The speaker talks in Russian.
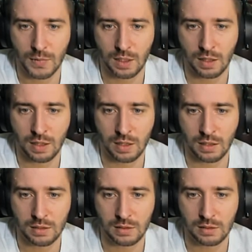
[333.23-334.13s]

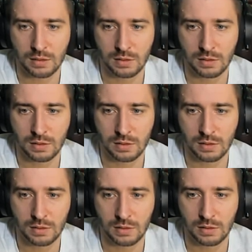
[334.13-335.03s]
Ара.
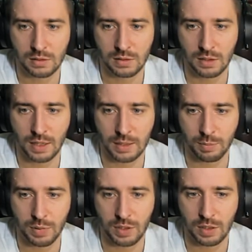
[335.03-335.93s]

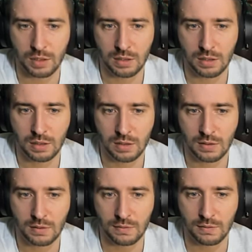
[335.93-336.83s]
Гарпия.
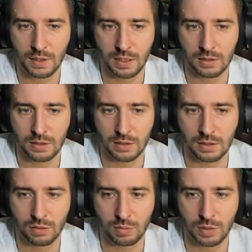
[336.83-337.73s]
Валентина,
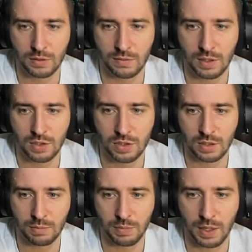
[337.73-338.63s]
добрый вечер.
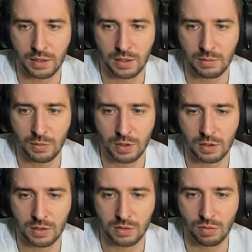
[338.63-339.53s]
Опять Химка.
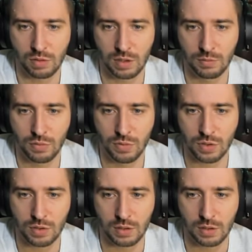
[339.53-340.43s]
Да сколько
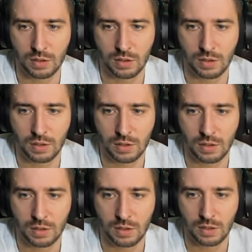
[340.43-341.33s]
можно?
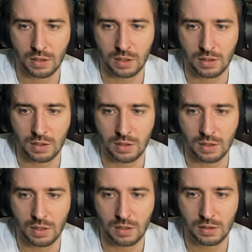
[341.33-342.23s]

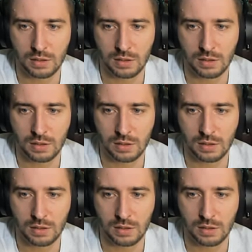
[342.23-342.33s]
Хранитель.